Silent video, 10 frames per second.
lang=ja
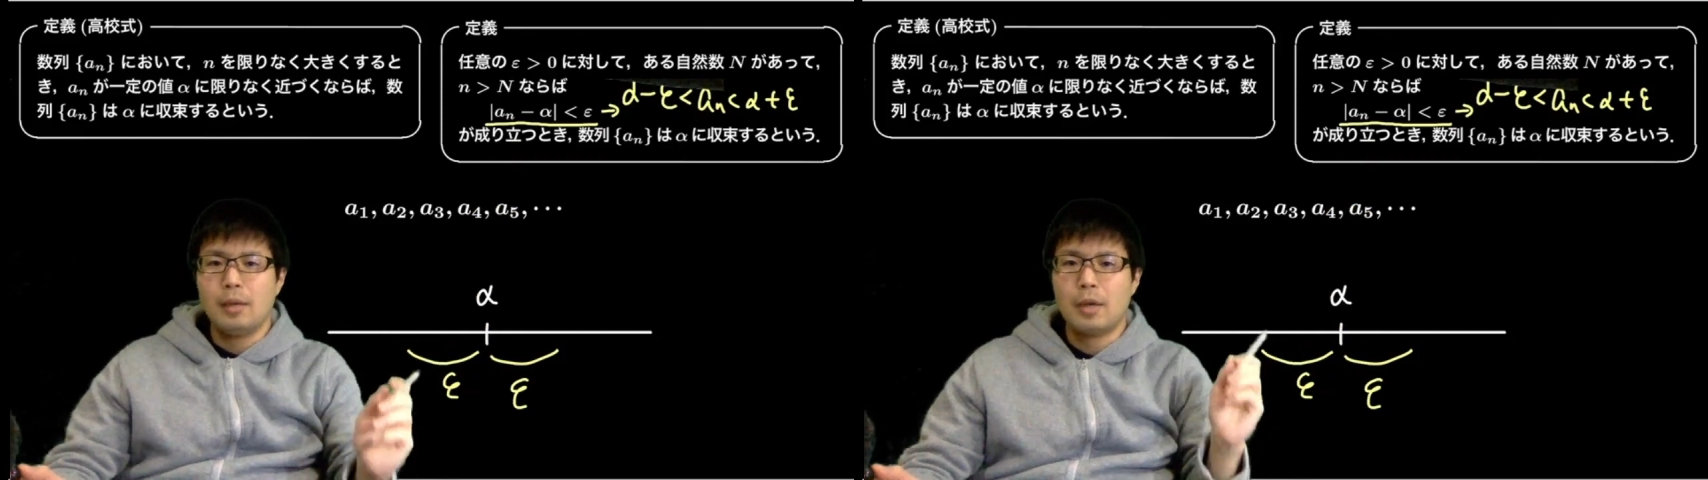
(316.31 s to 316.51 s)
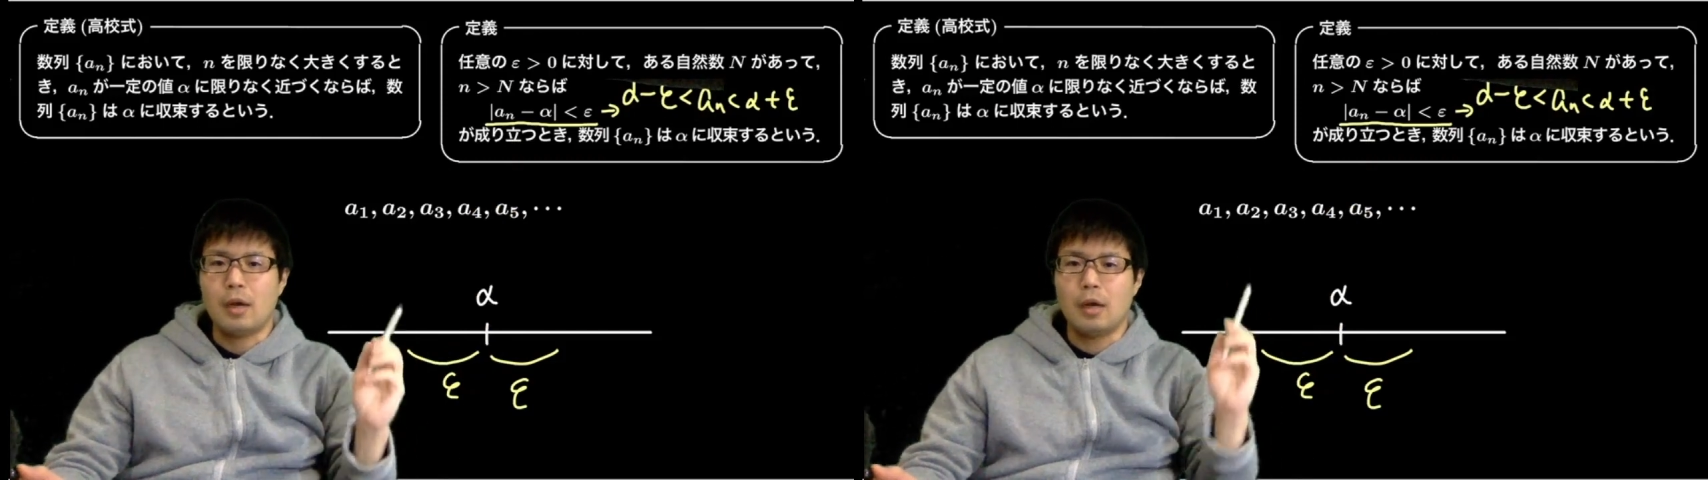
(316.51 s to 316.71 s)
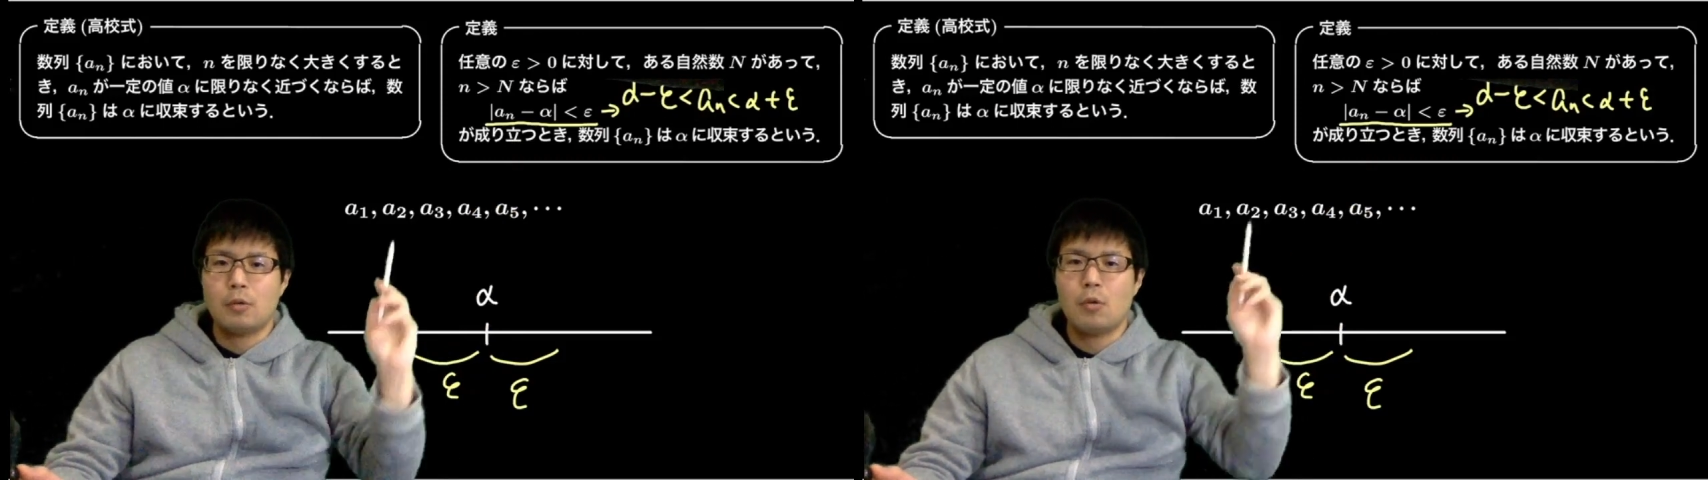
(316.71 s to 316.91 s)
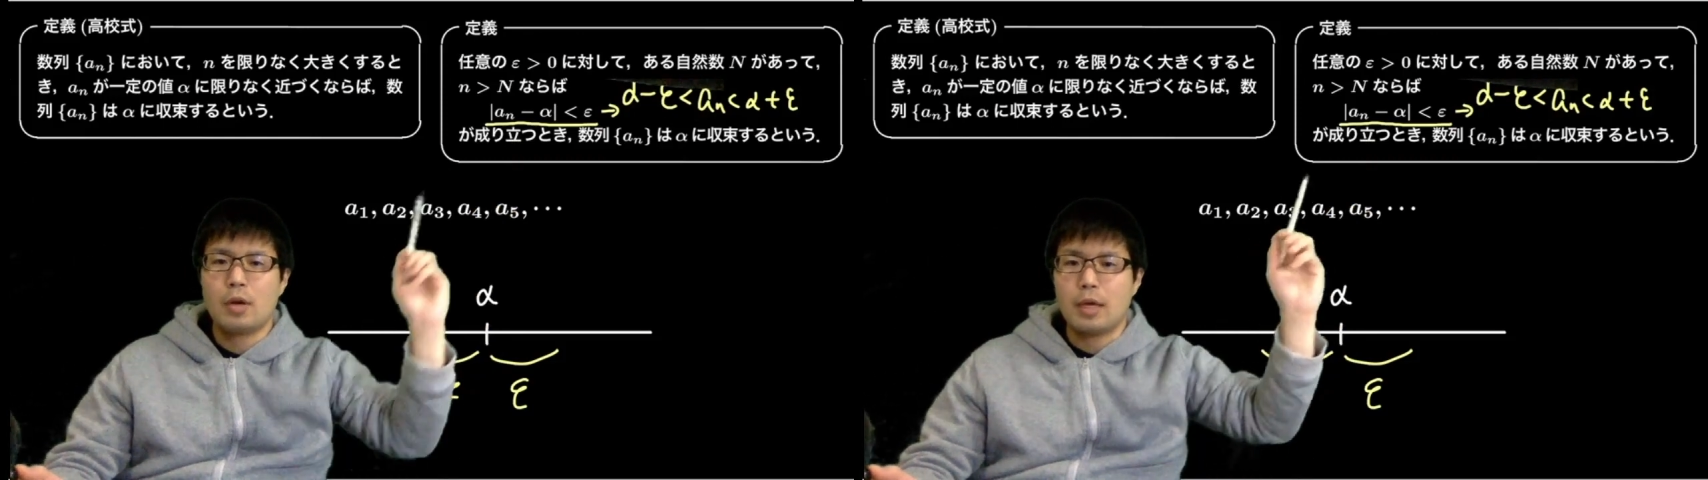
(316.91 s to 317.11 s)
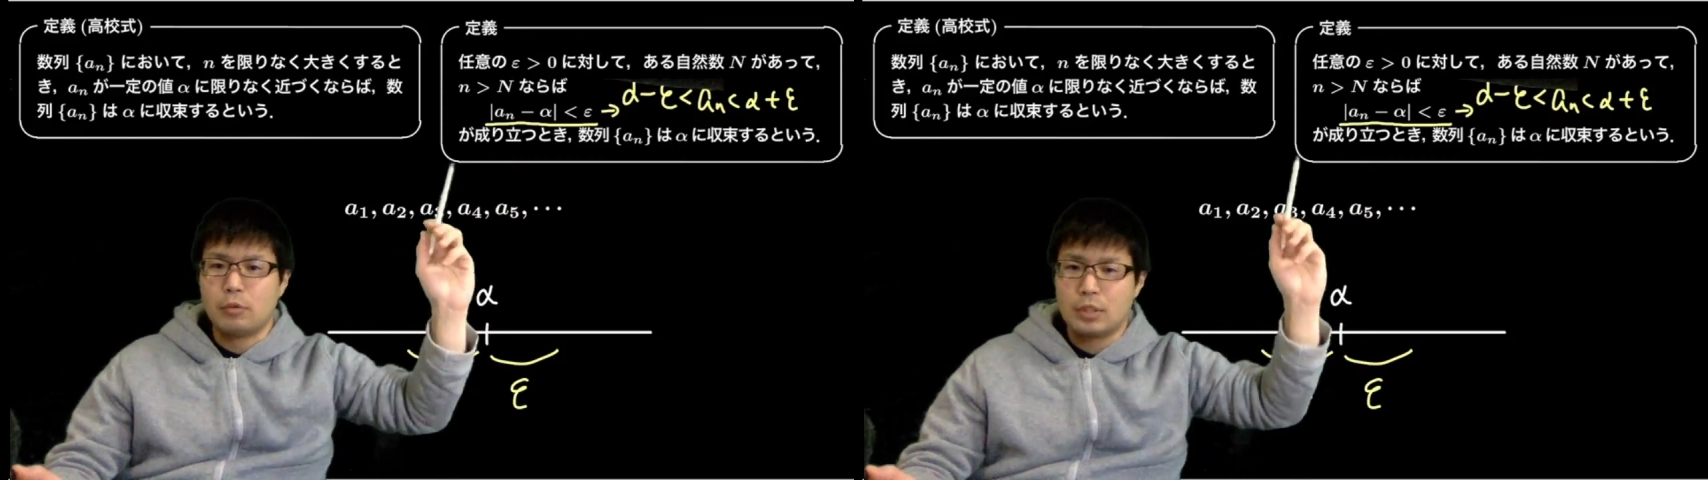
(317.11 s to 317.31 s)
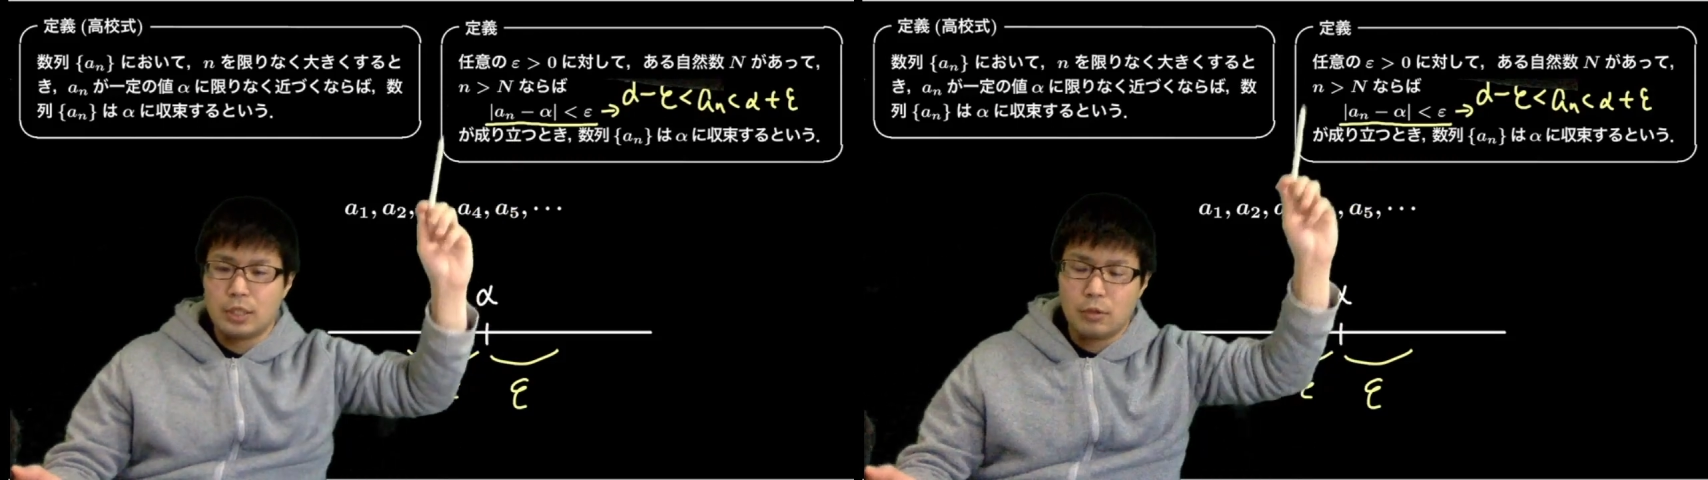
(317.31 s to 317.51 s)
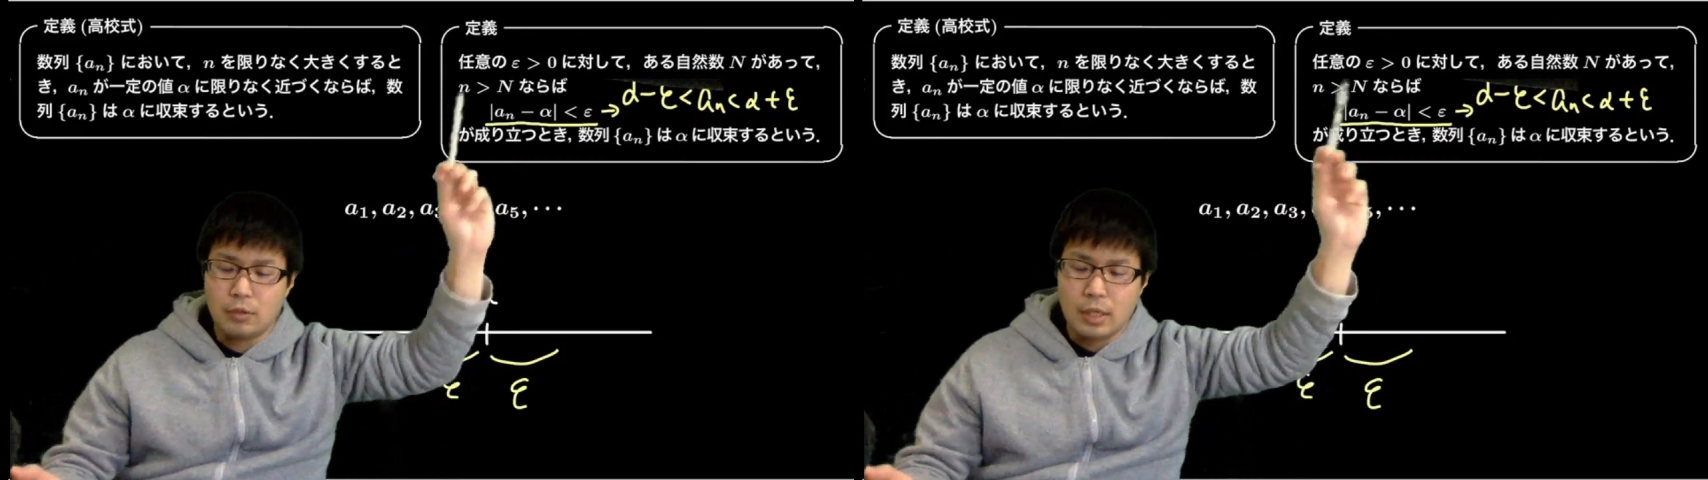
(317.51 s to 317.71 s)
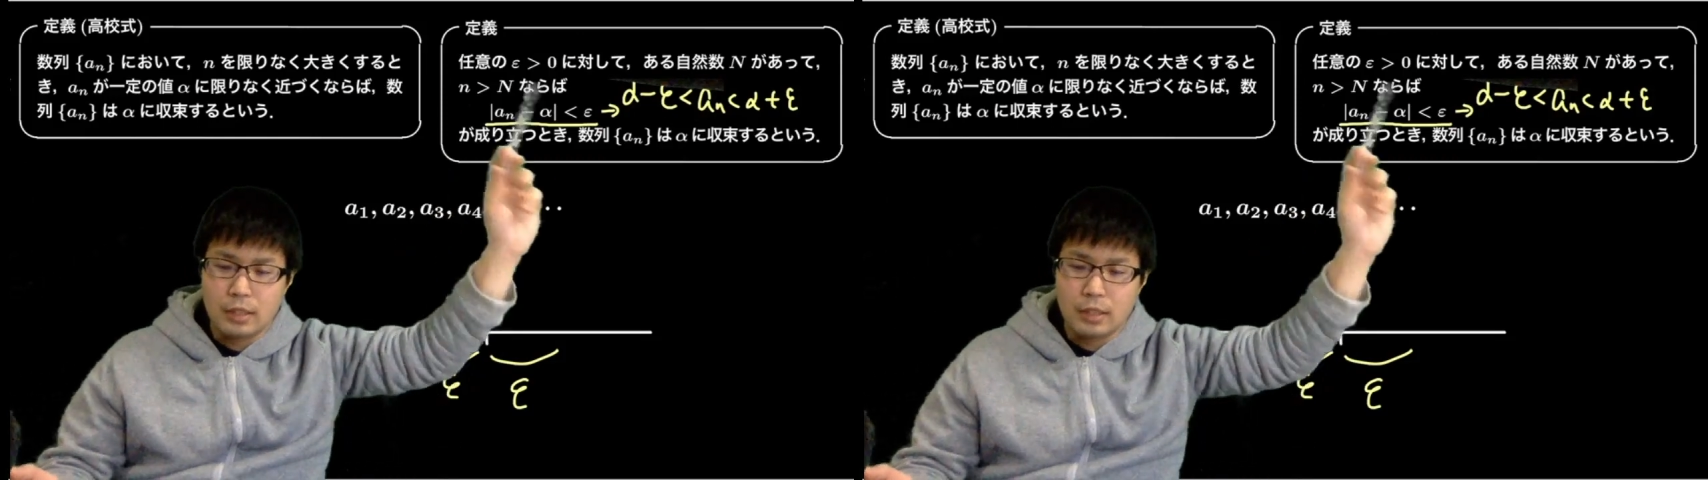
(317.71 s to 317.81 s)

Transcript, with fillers: まあ、今回こちらのね、